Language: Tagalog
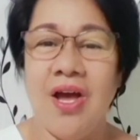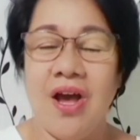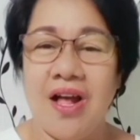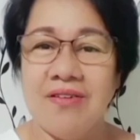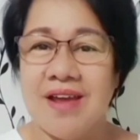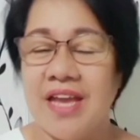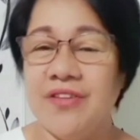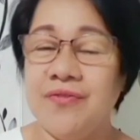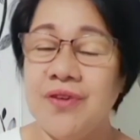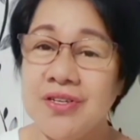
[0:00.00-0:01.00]
Alright,
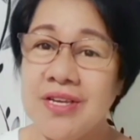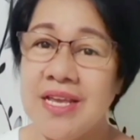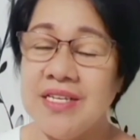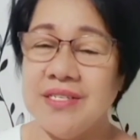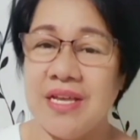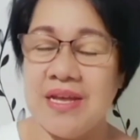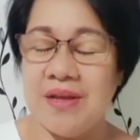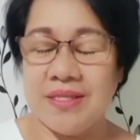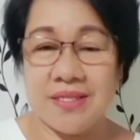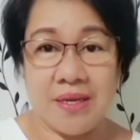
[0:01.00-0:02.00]
for today's uh,
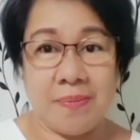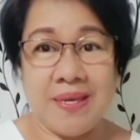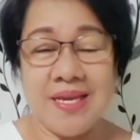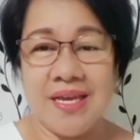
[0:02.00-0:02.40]
topic,